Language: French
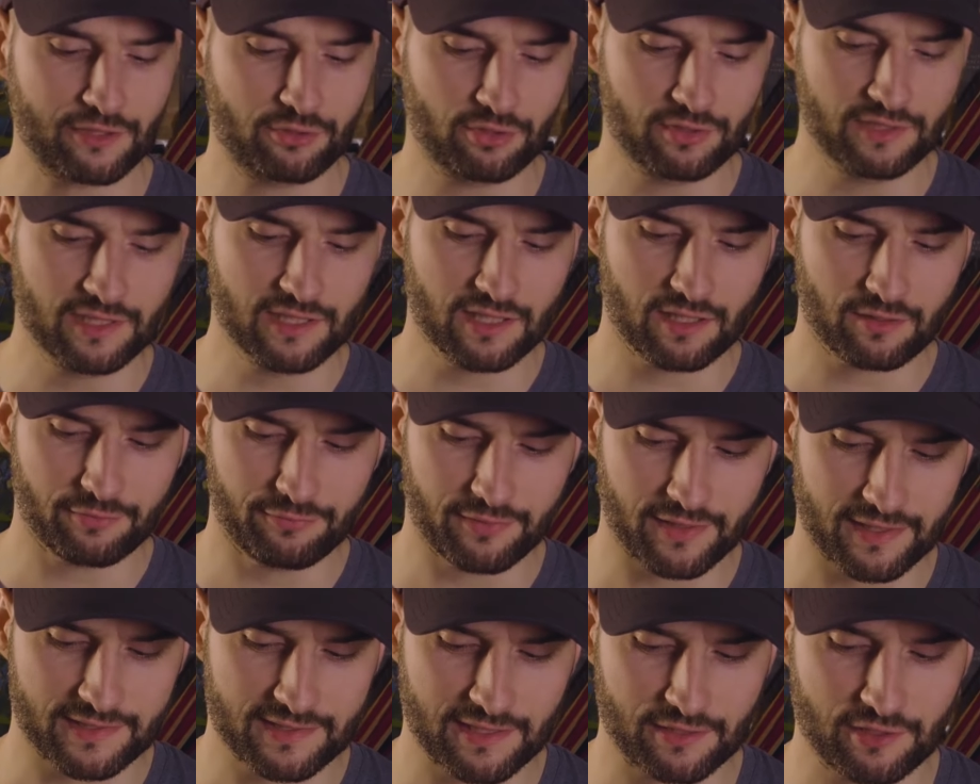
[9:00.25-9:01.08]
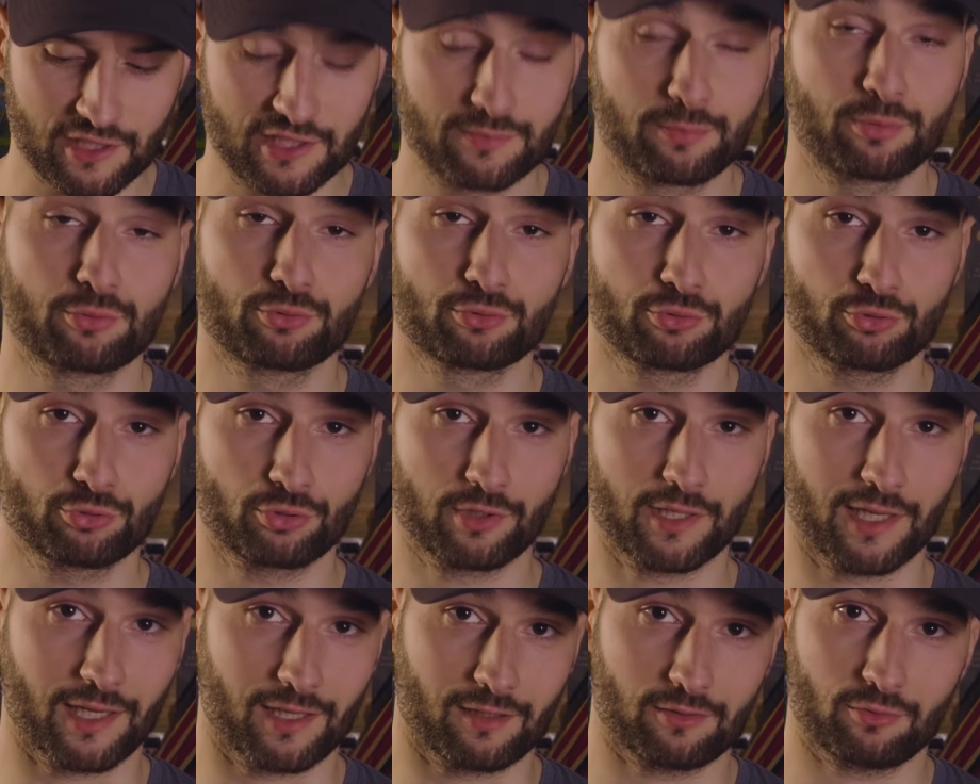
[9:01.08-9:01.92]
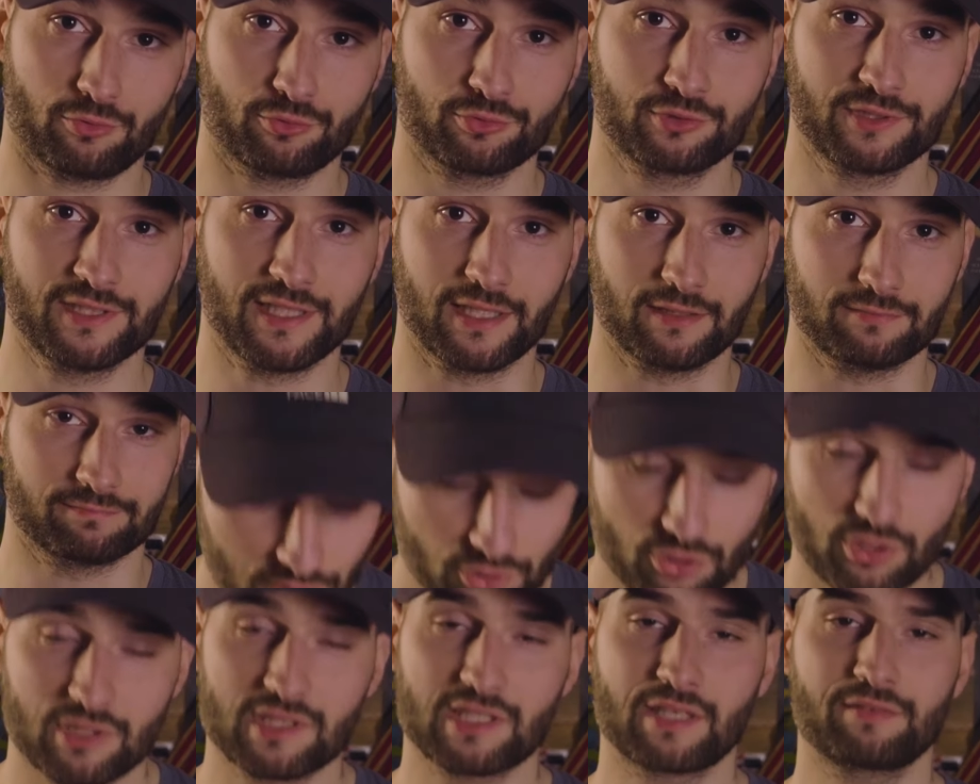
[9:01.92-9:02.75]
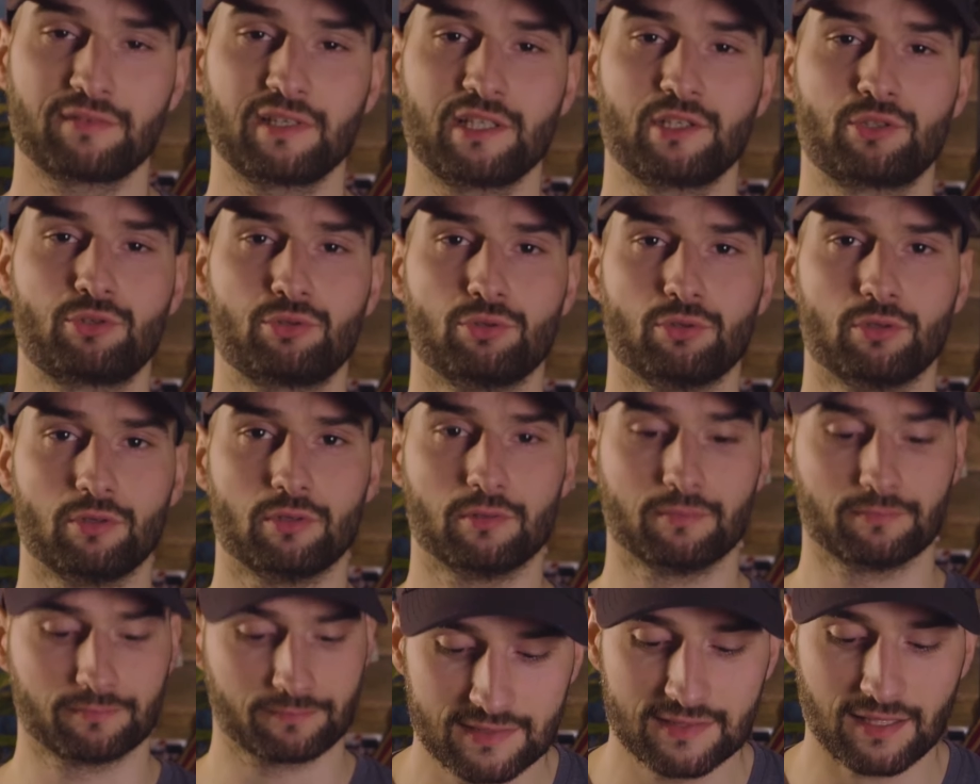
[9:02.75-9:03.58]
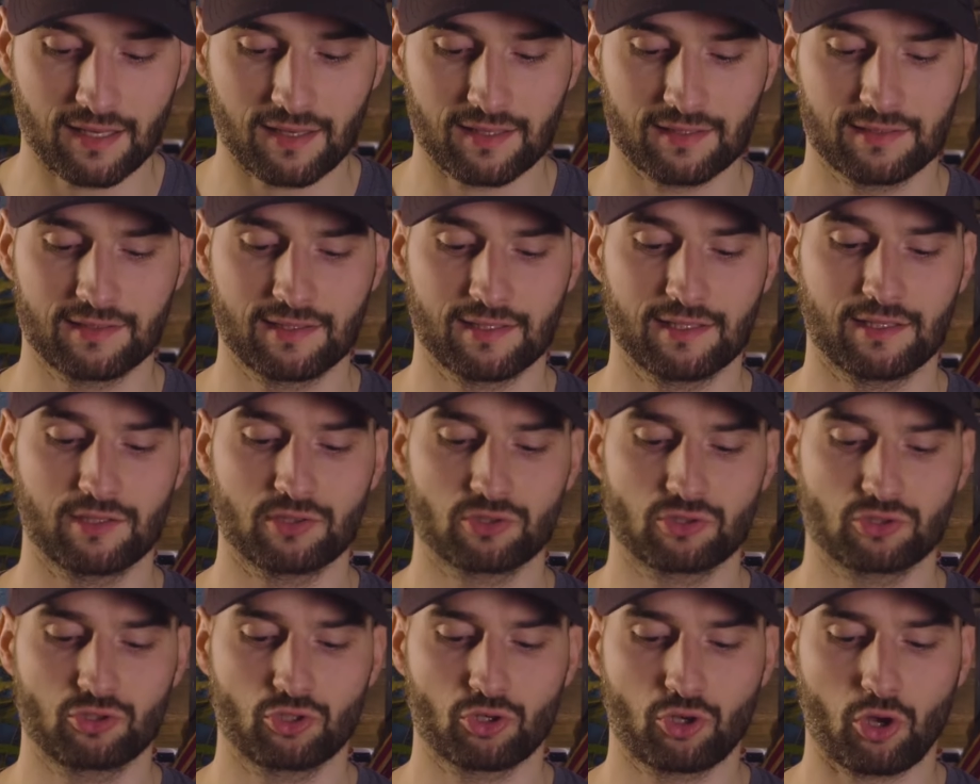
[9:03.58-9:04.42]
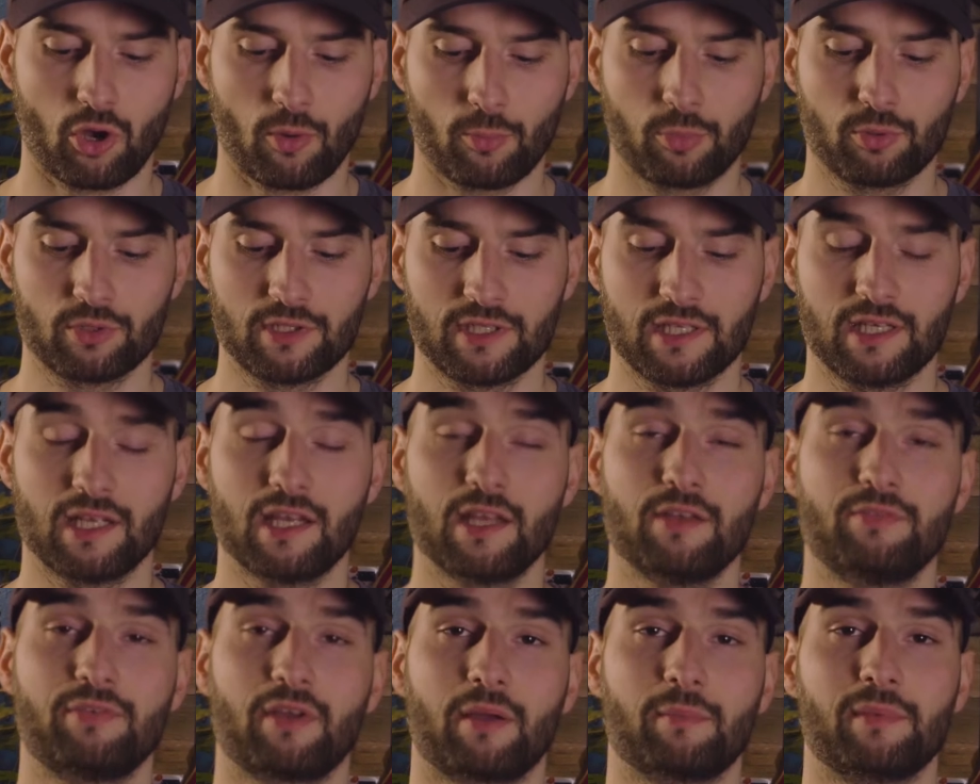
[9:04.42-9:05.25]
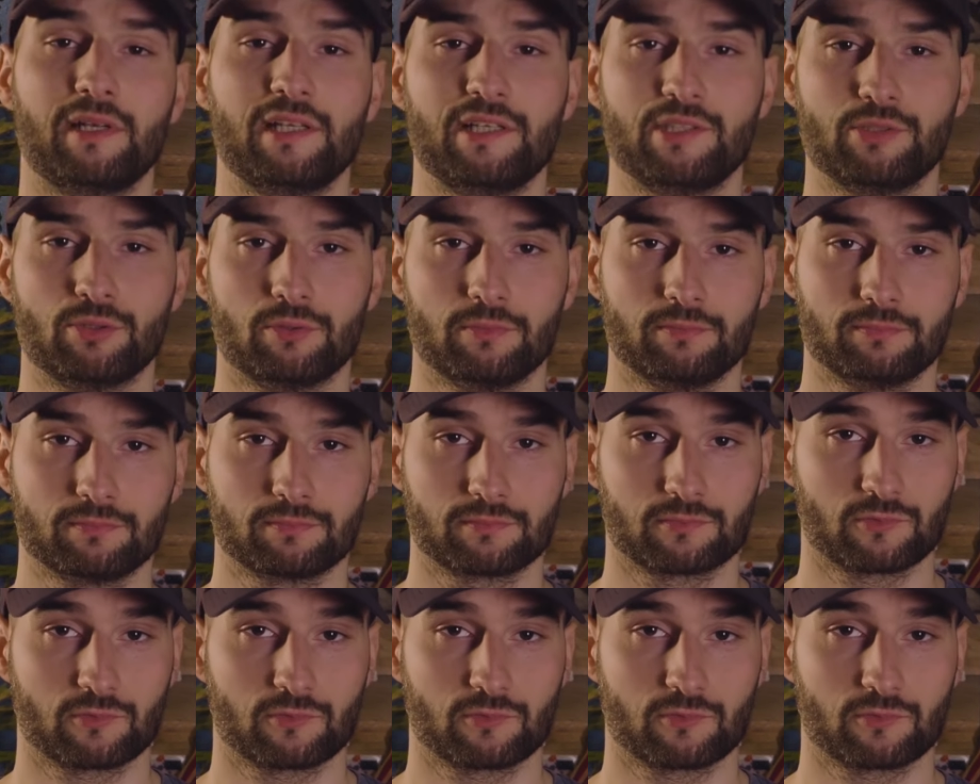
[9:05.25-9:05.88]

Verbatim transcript: à tenir face à une explosion nucléaire, on y est. Dans un véhicule, s'arrêter, se cramponner et fermer les yeux.